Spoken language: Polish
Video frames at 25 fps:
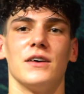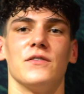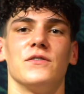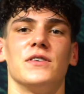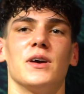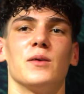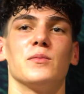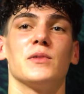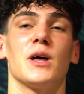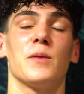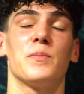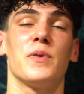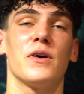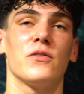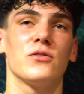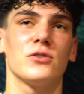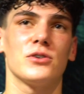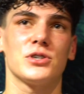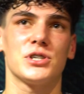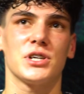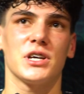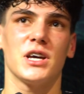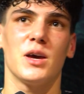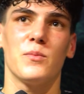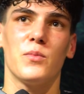Wiem na
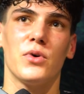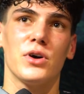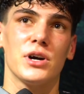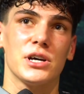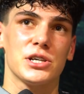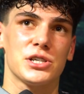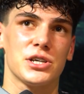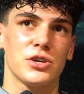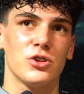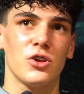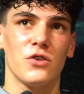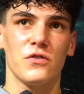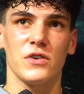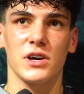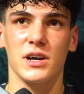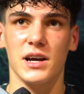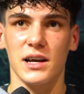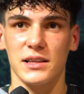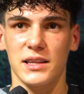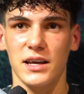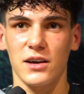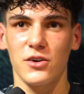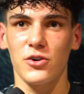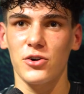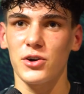pewno, że nie boję się nowych
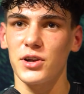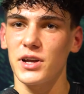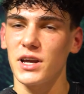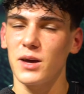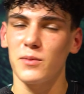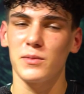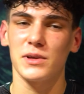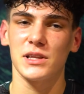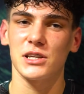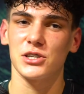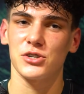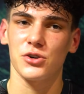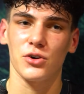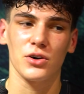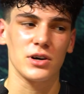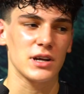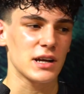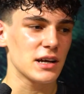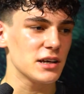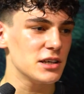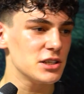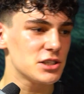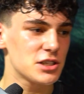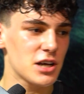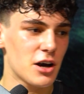kategorii, nie będę się
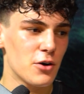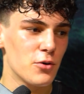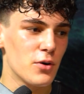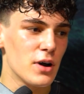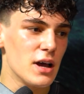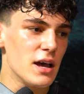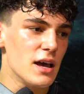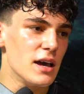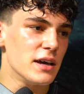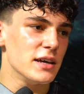ograniczał.